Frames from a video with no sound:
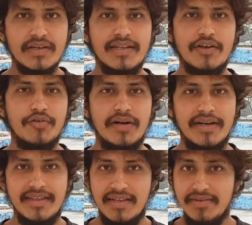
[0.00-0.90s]
நான்
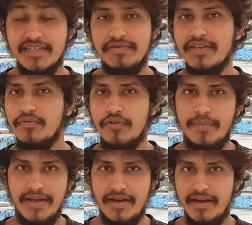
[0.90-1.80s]
சொல்கிற இந்த விஷயம் வந்து
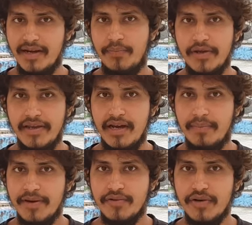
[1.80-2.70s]
உண்மையா இல்லை பொய்யா
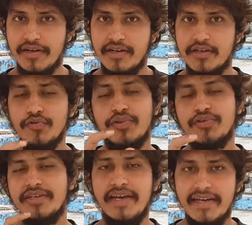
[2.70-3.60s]
அப்படின்னு சொல்லிட்டு டூ
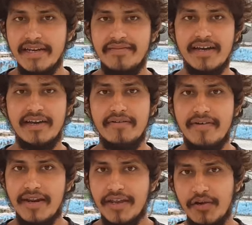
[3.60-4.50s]
தௌசண்ட் எயிட்டீன் வந்து
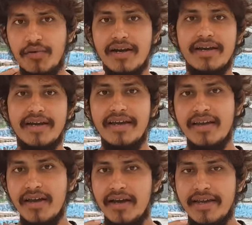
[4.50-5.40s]
வரைக்கும் உங்களுக்கு
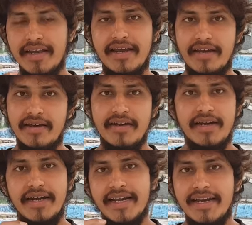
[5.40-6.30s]
இருக்குது
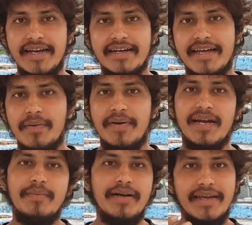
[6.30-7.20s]
நீங்கள் நீட் கிளியர்
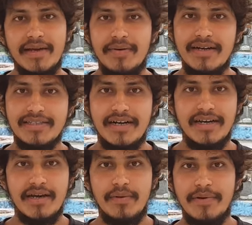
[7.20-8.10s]
பண்ணாமல் நீங்கள் மன
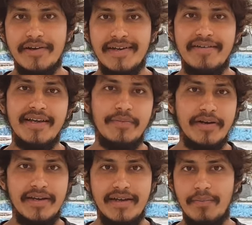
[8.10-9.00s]
ஜாலியாக போயிட்டு வெளியே
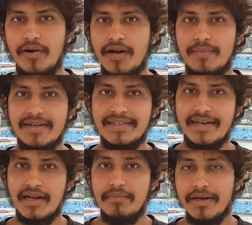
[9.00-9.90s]
போயிட்டு அப்ராடில்
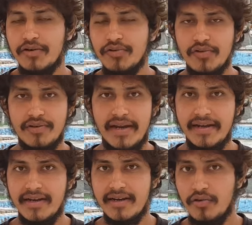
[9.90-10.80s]
படிச்சிக்கலாம் பட் டூ தௌசண்ட்
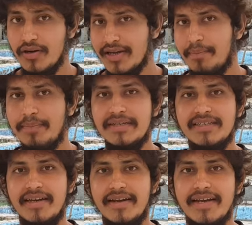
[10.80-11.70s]
நைன்டீன்லேருந்து உங்களுக்கு
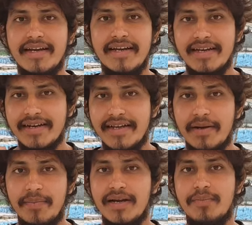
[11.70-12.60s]
கம்பல்சரி நீங்கள் நீட்டை
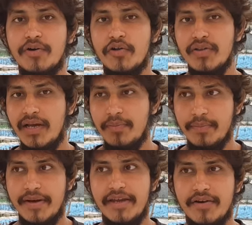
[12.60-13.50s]
கிளியர் பண்ணால் மட்டும்தான்
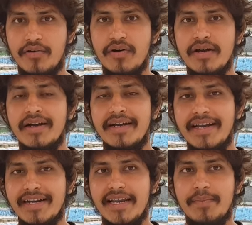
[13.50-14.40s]
போய் படிக்கணும்
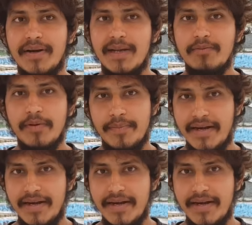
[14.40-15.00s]
நீட் கிளியர் பண்ணாமல் போய்